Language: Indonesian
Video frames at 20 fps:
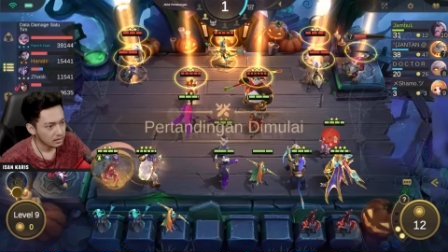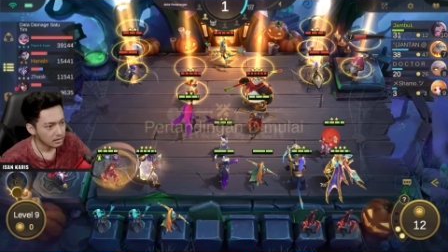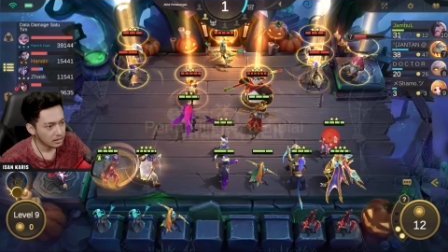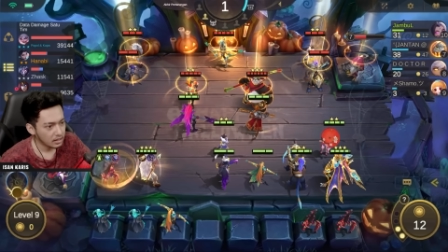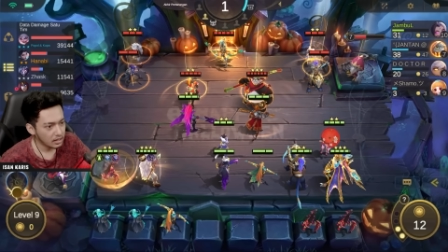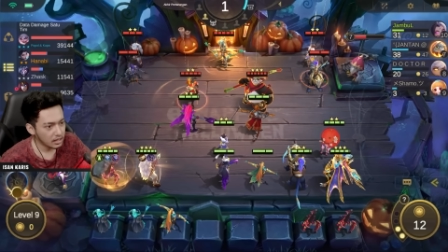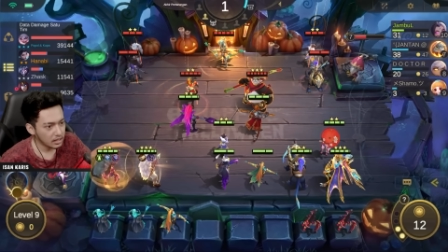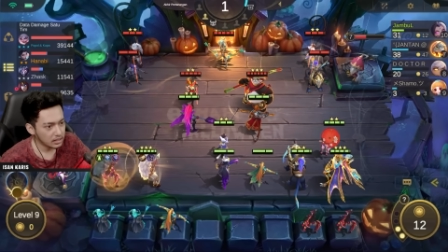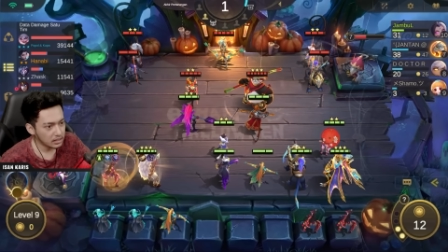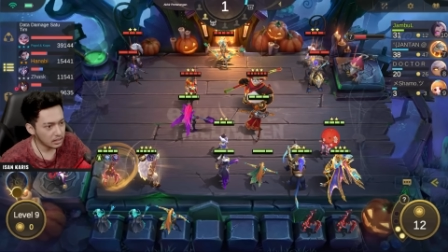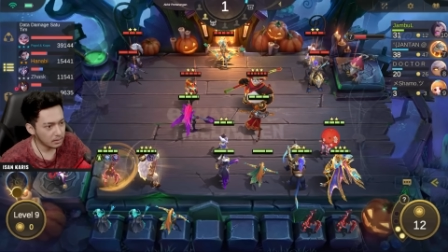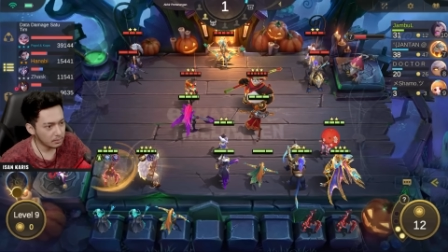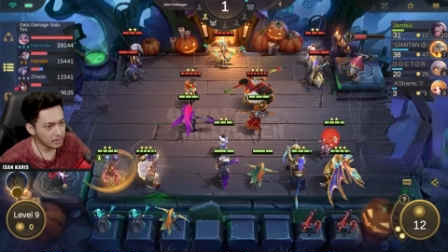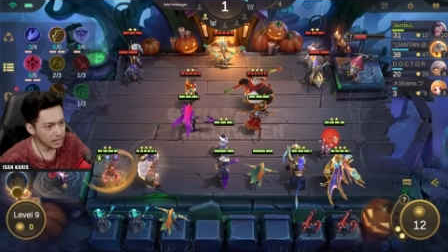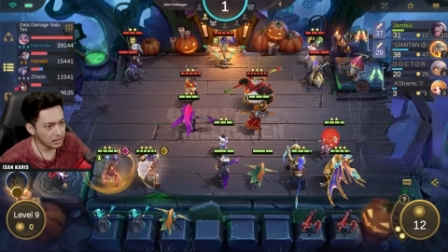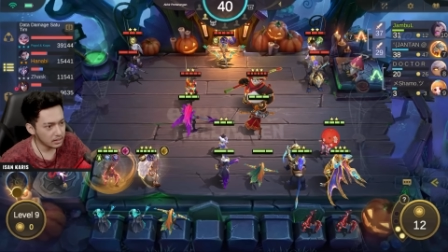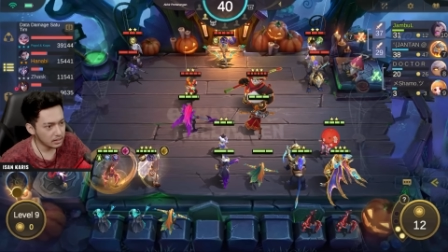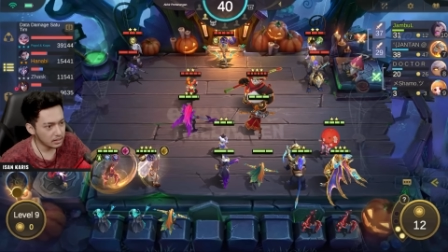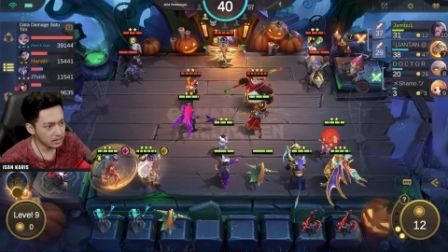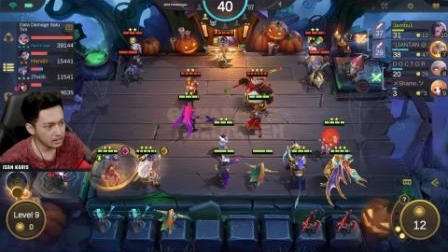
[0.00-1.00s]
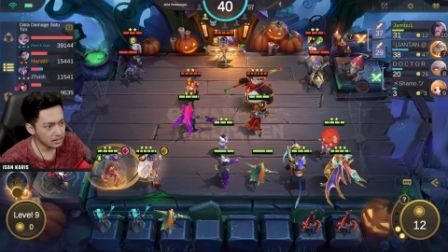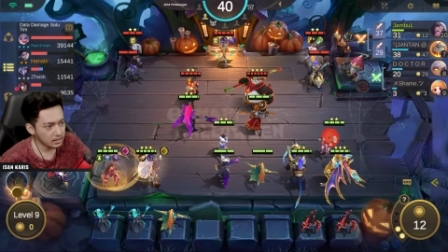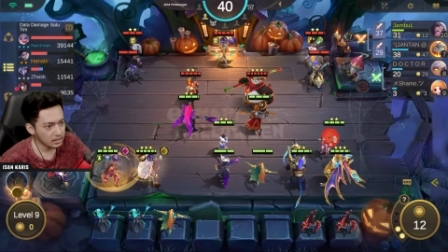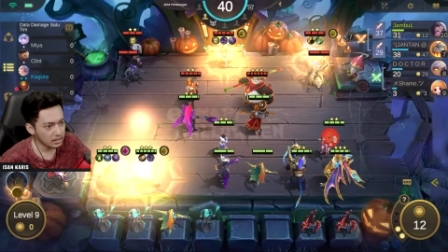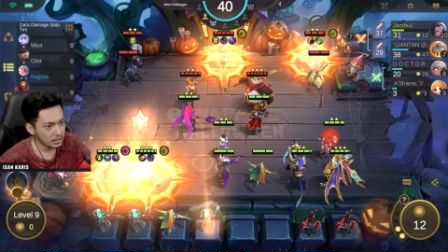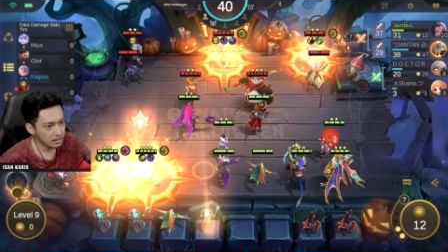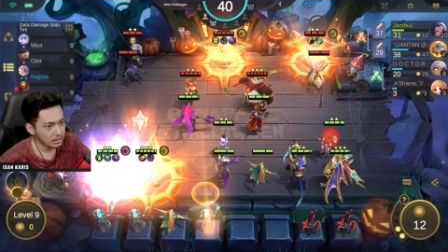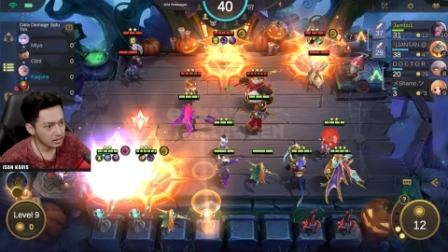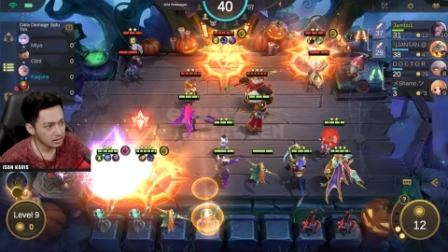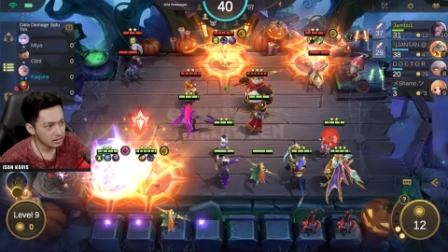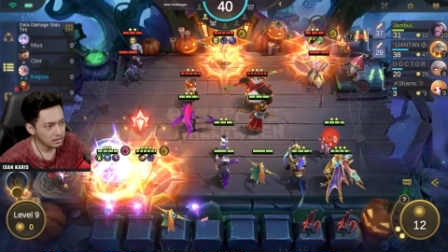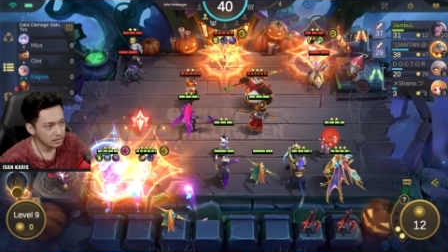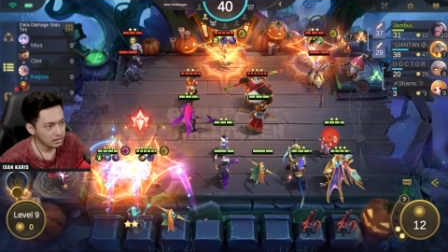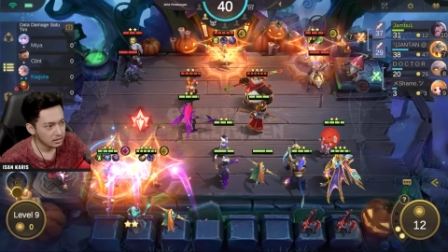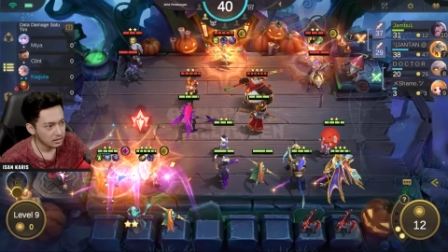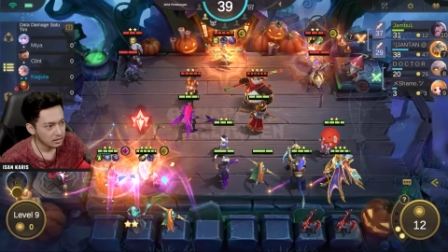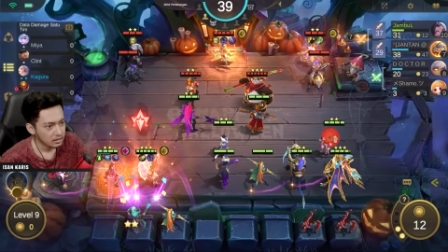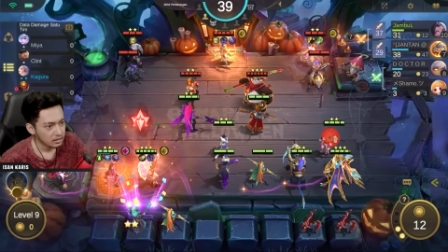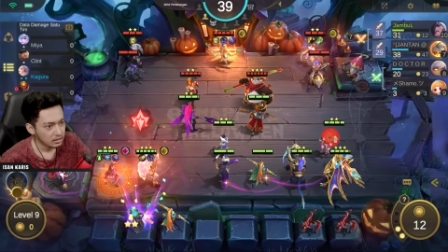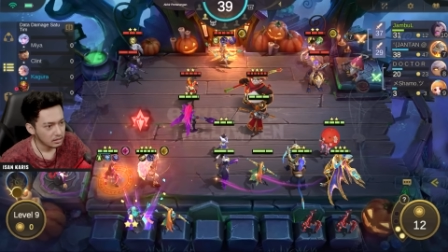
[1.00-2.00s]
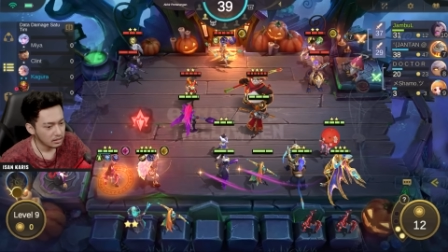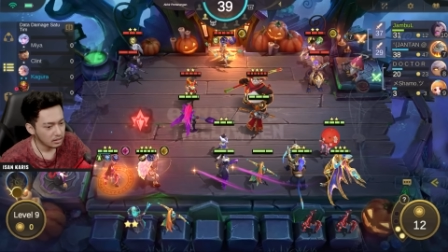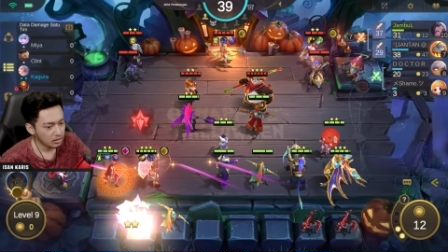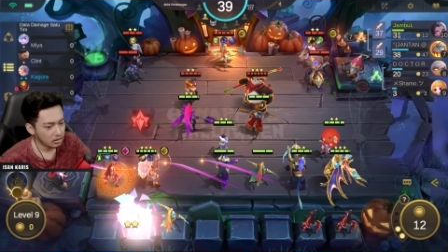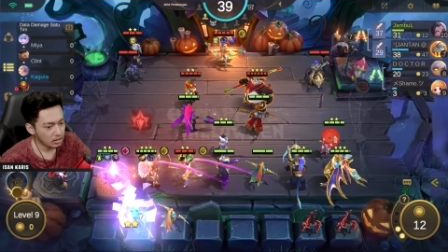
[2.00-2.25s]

Lelah kita perhatiin aja Ini